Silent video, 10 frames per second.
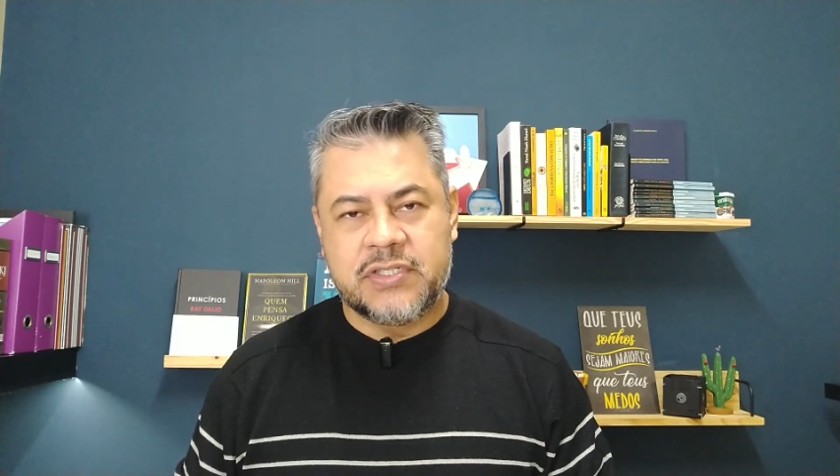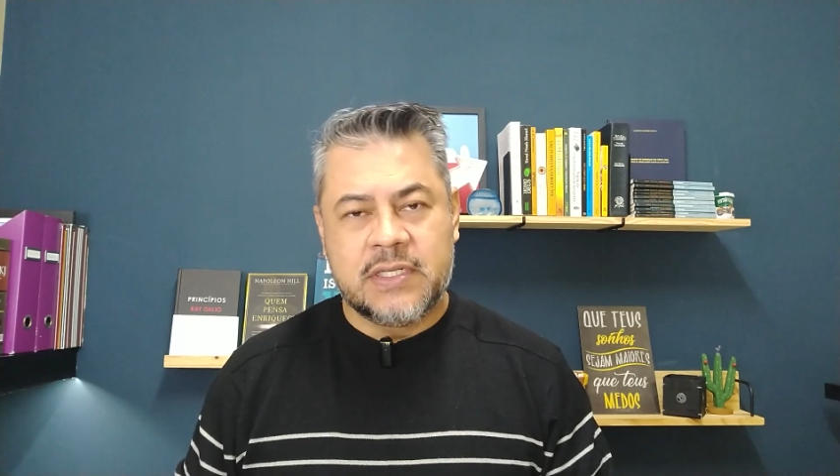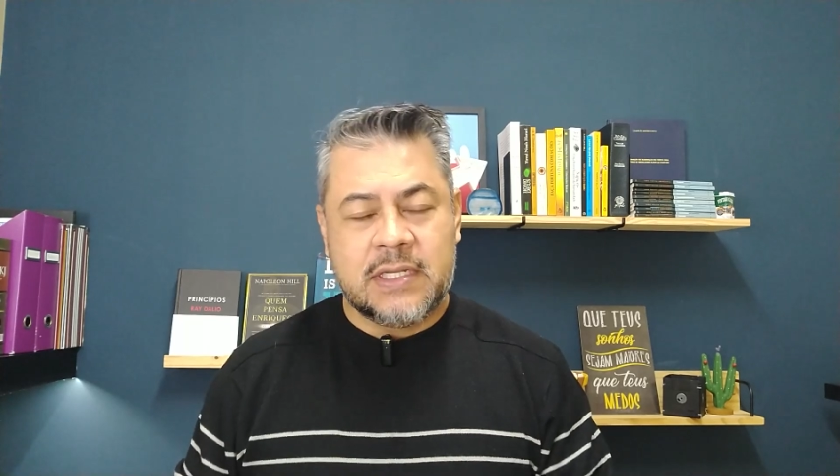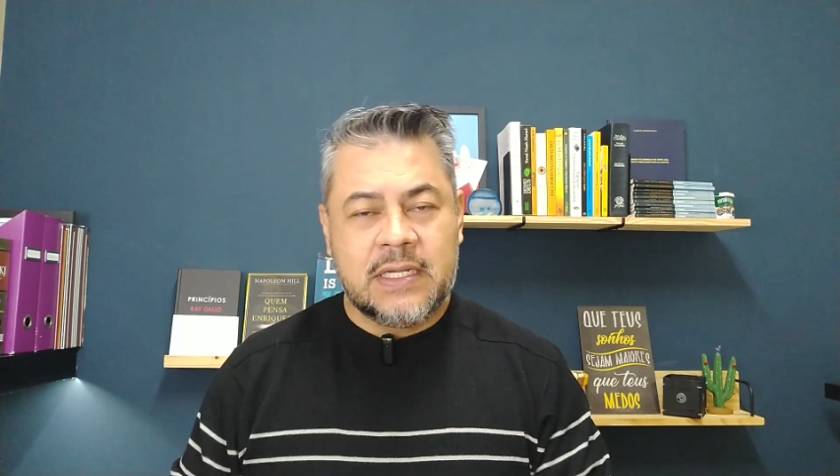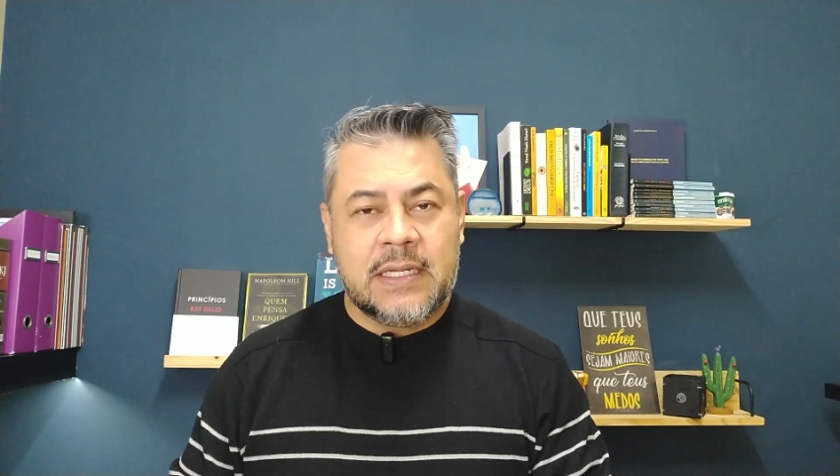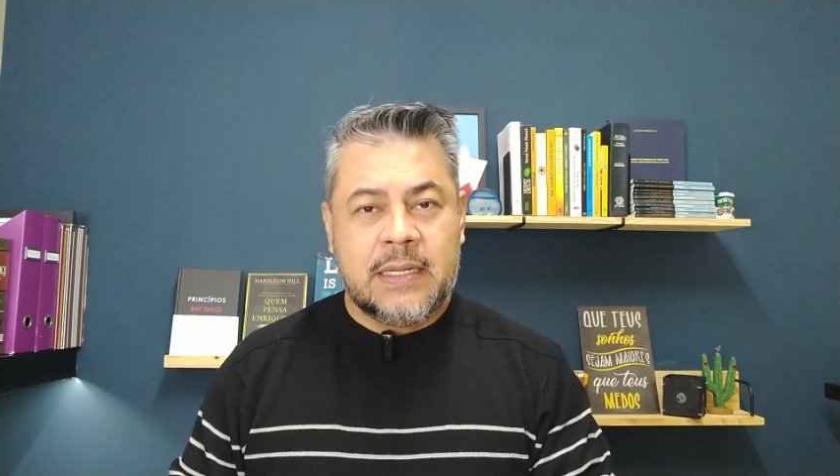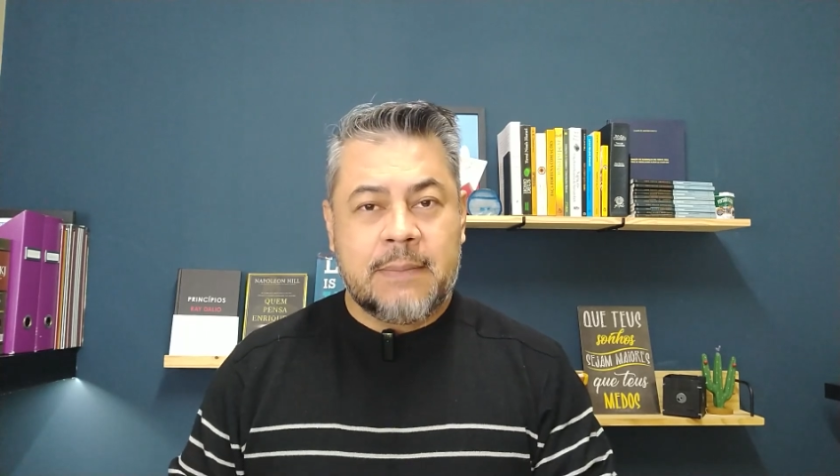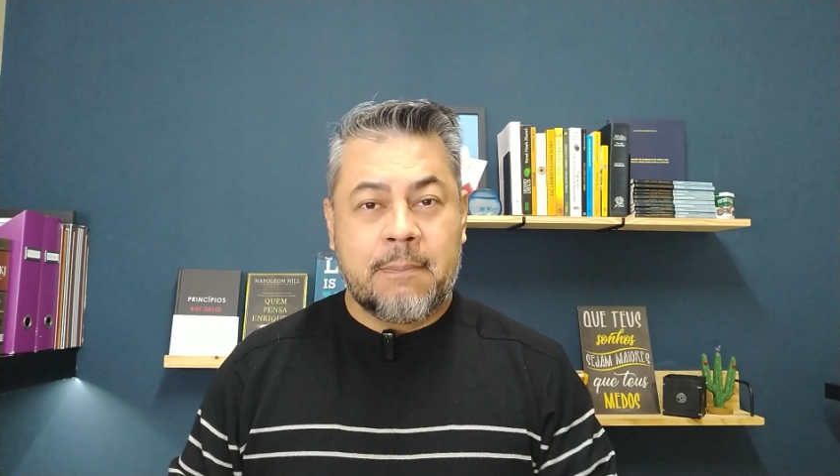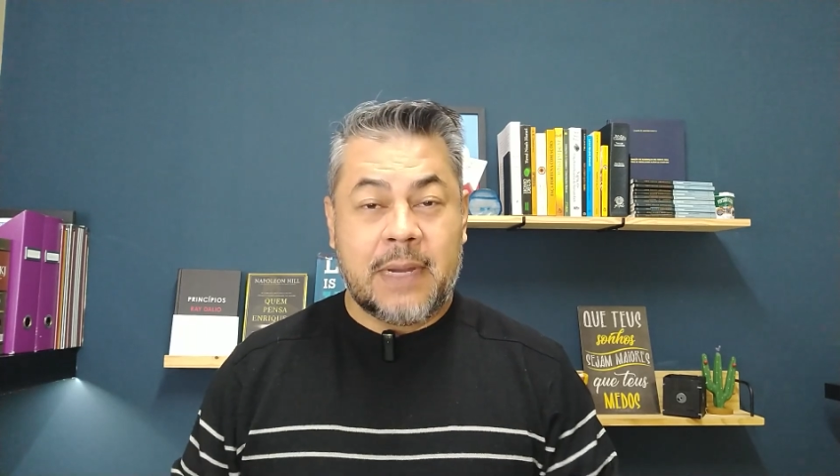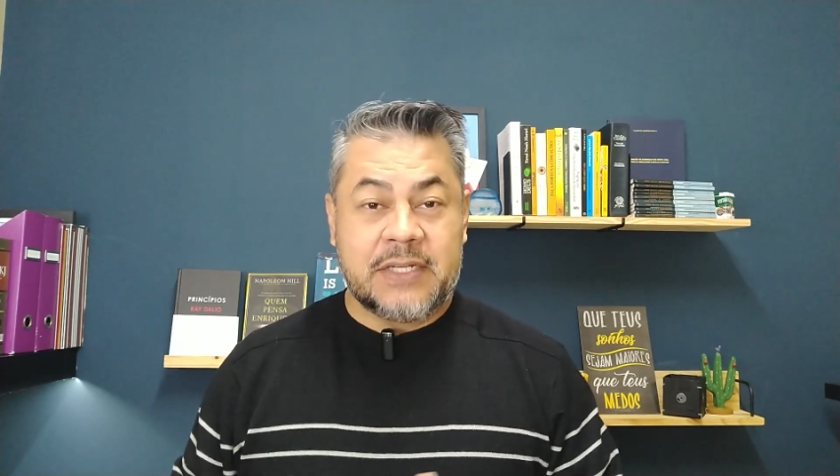hoje,
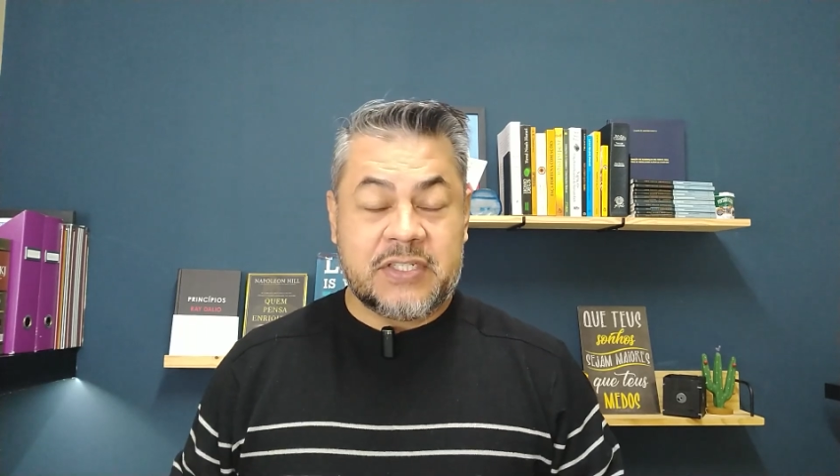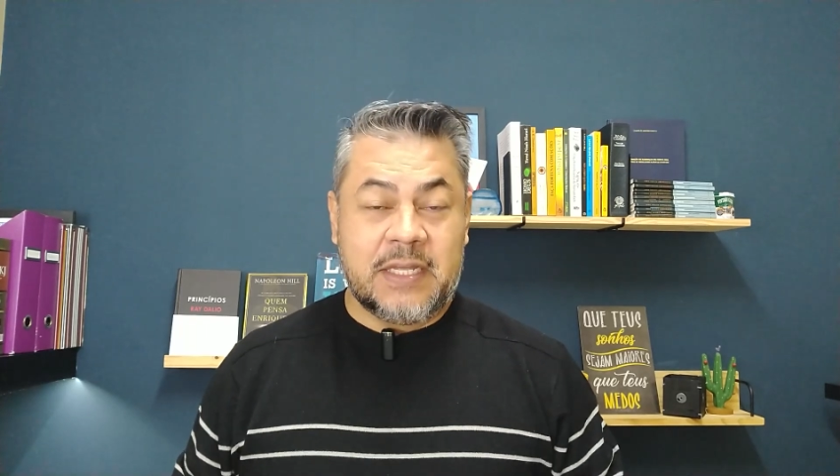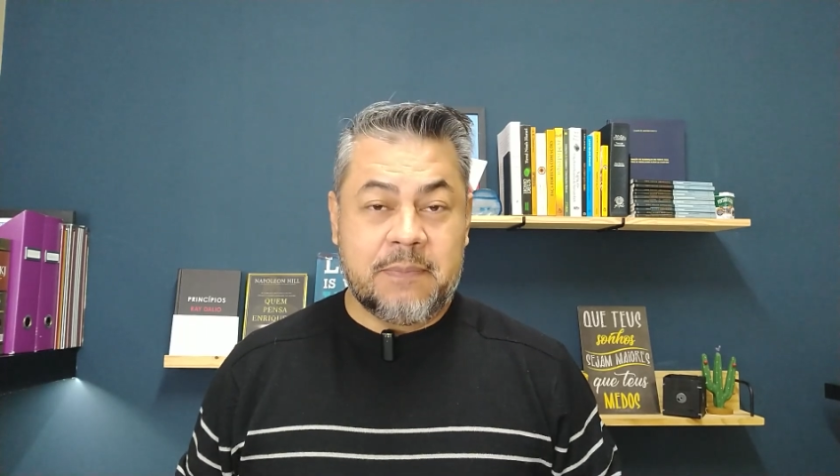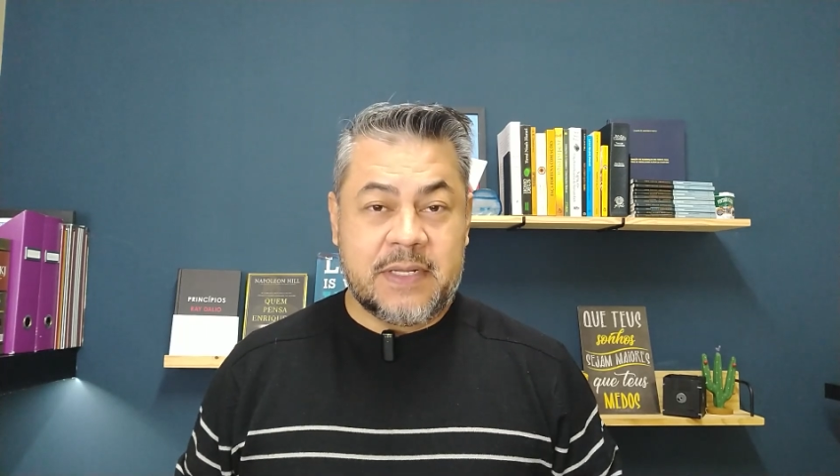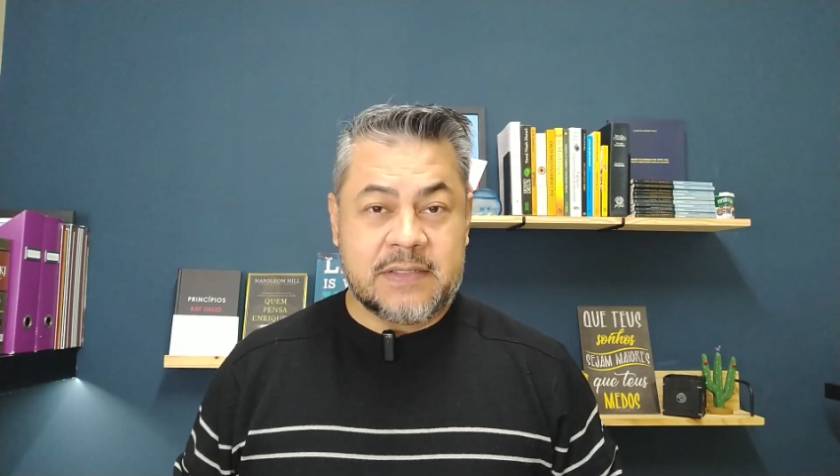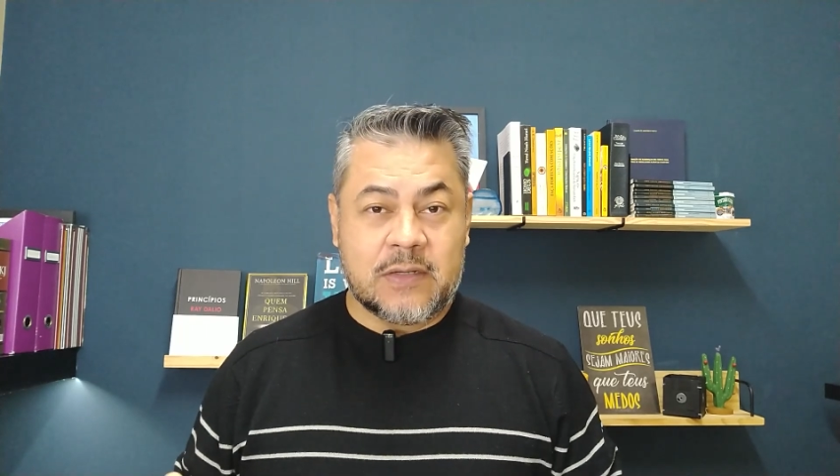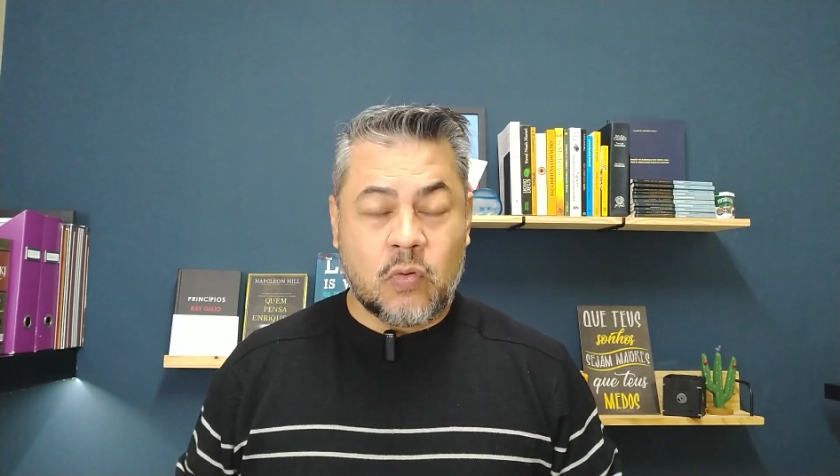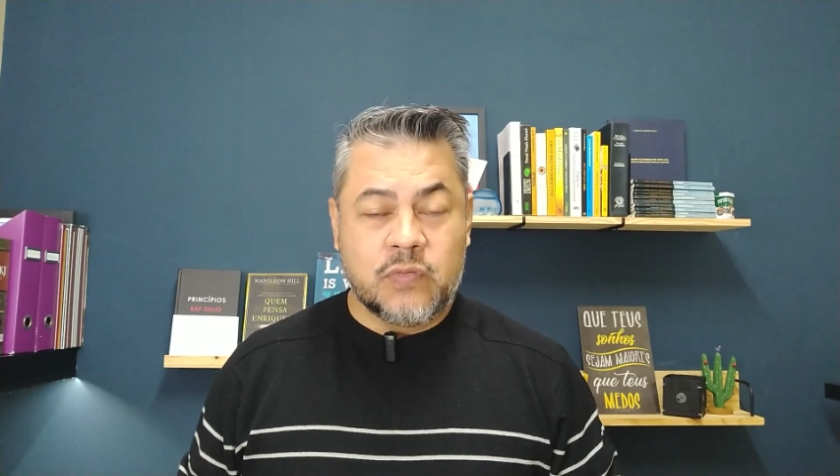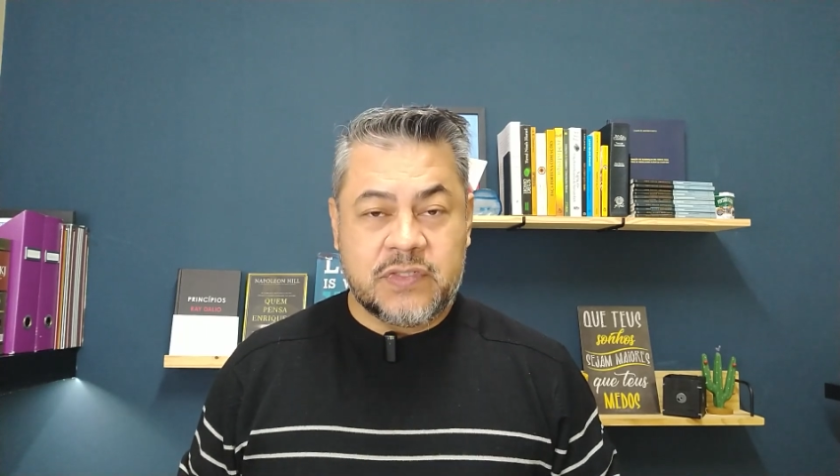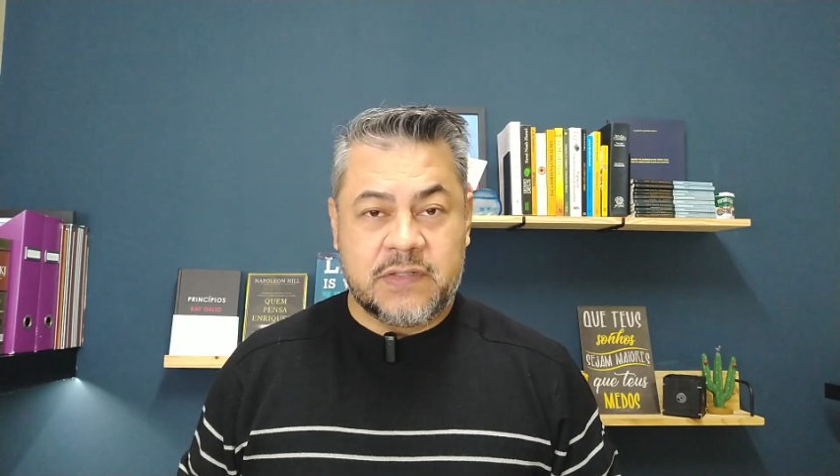baixar a empresa
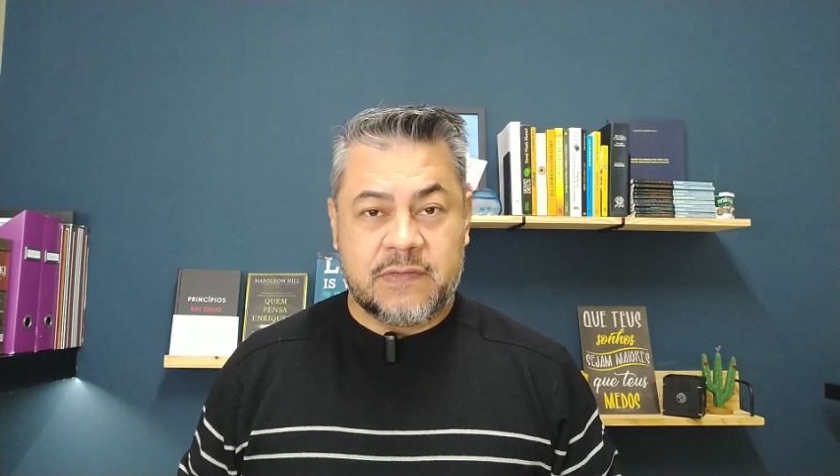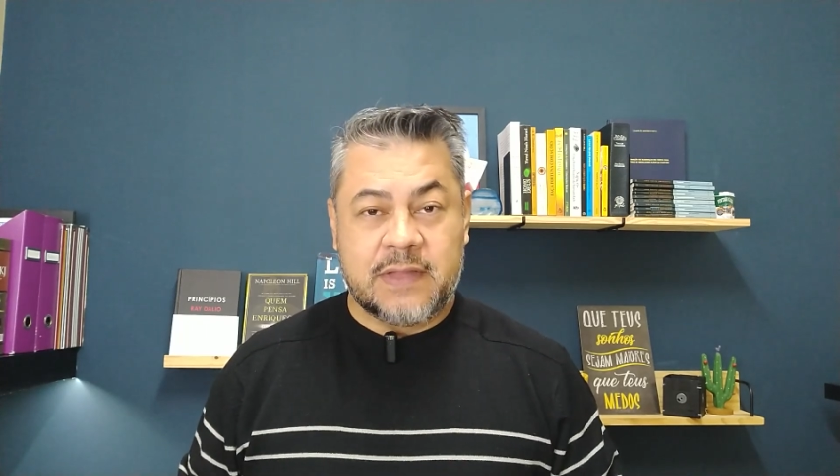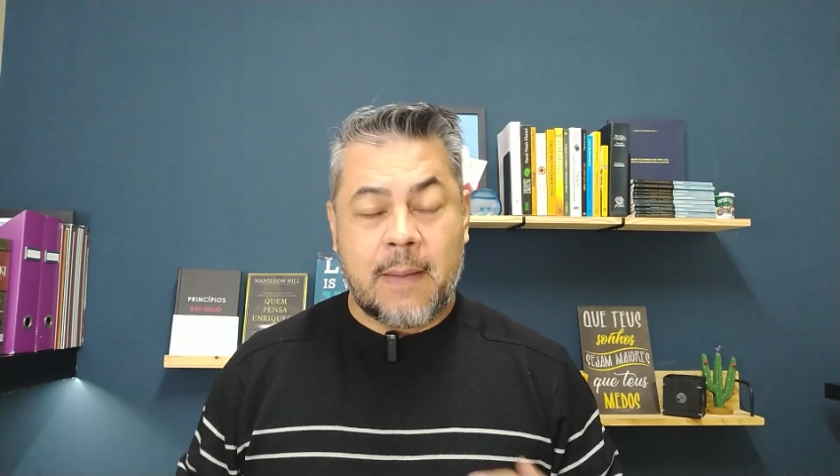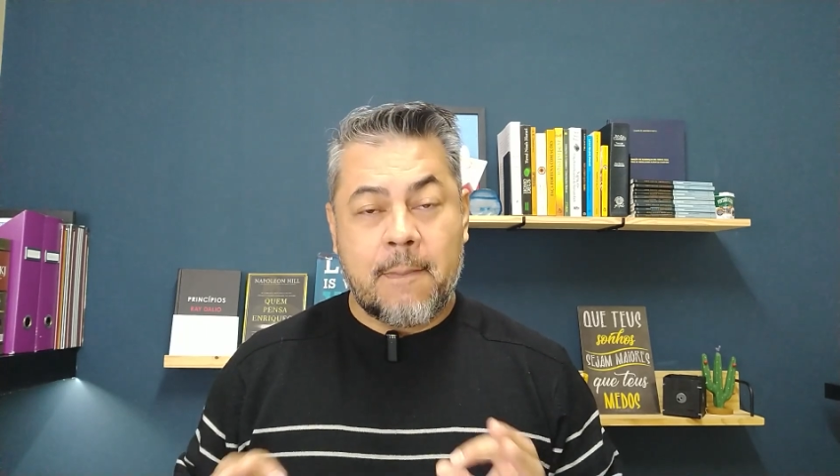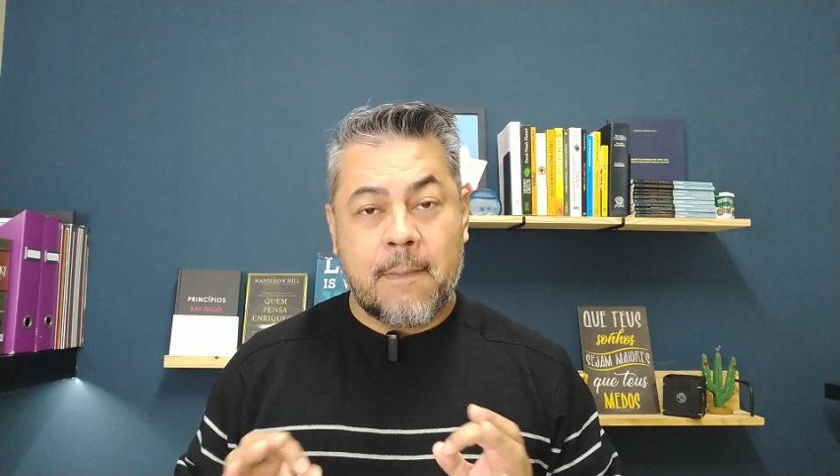com dívida.